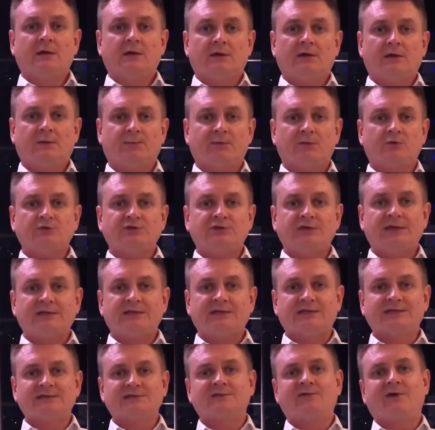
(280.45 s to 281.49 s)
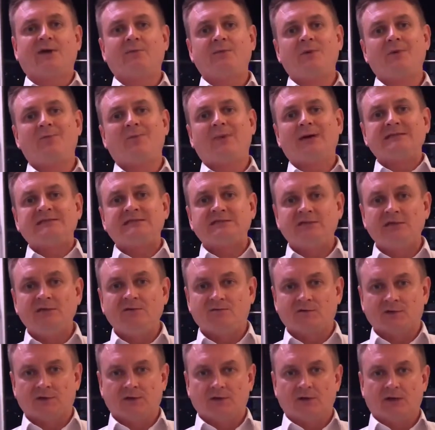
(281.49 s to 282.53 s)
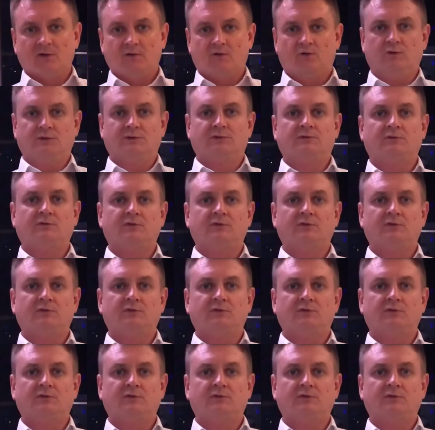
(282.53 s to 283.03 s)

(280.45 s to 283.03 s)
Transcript: а, получать так называемый пассивный доход.